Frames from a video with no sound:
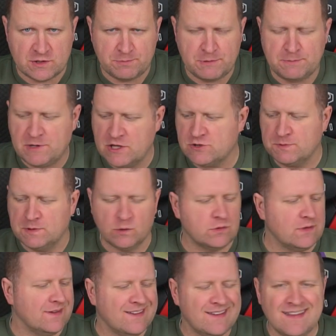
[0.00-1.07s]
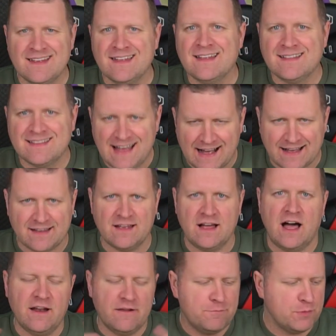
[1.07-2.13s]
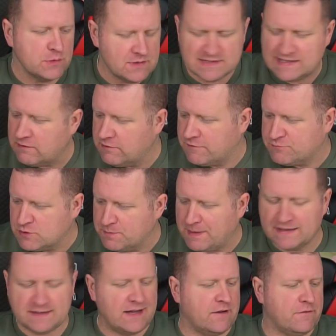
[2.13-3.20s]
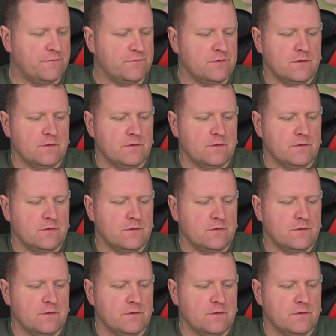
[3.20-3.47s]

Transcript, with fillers: stopni 5 minut. Tak, ale w pozostałych przypadkach,